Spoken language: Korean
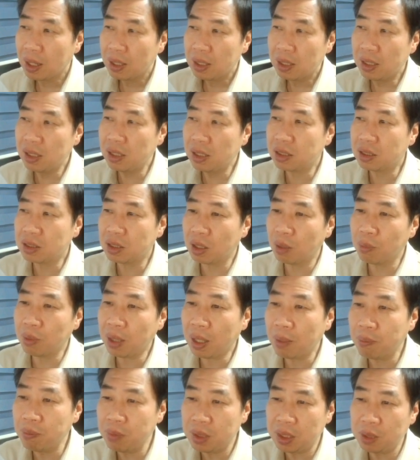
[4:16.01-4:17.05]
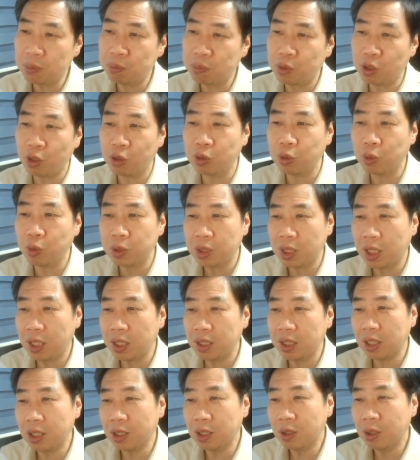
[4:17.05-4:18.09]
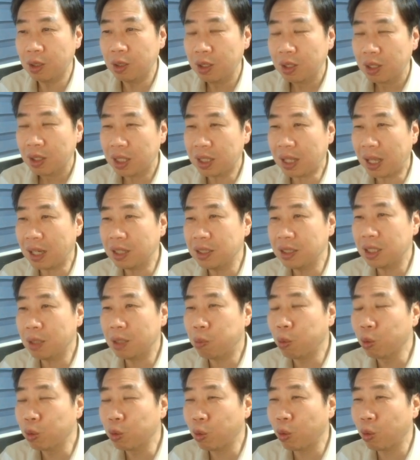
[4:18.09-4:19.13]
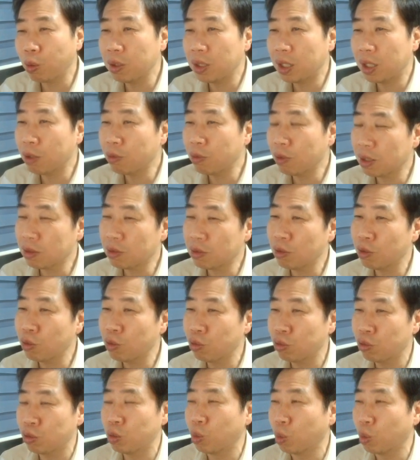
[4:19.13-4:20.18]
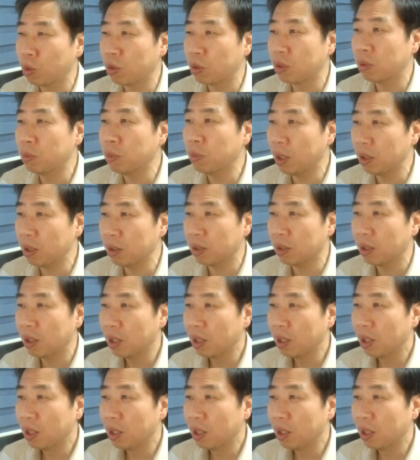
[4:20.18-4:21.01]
1.3집 정도 차이에요 그러니까 당시에 보통이라고 했던 수로 뒀으면